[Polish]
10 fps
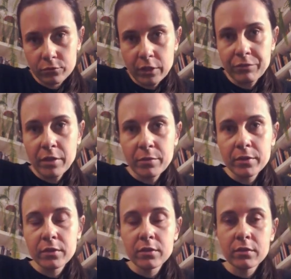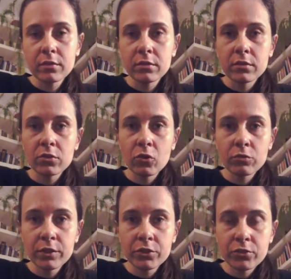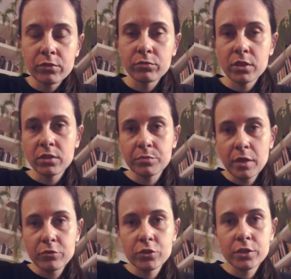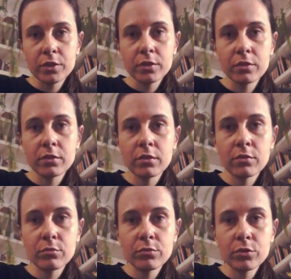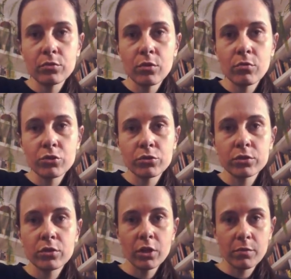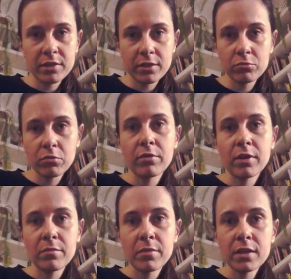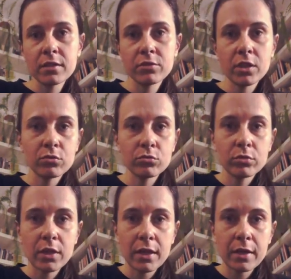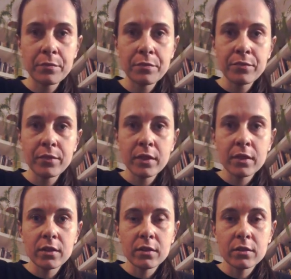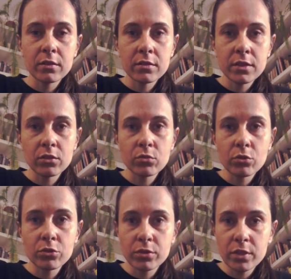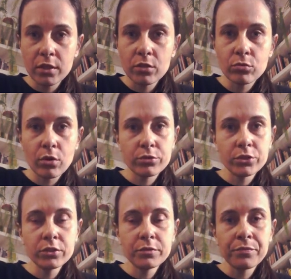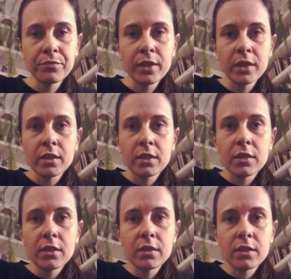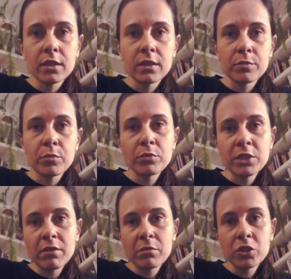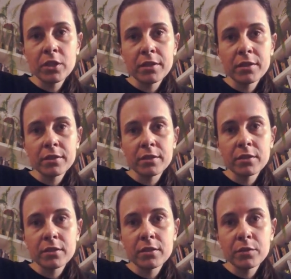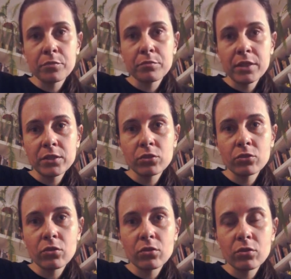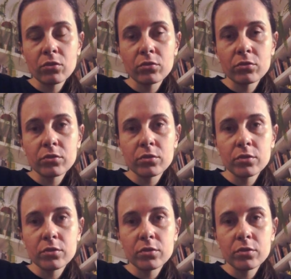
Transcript: jak wiemy, rok 2021 był ogłoszony rokiem Stanisława Lema ze względu na setną rocznicę jego urodzin. Yy, pomyślałam, że yy, będzie to yy,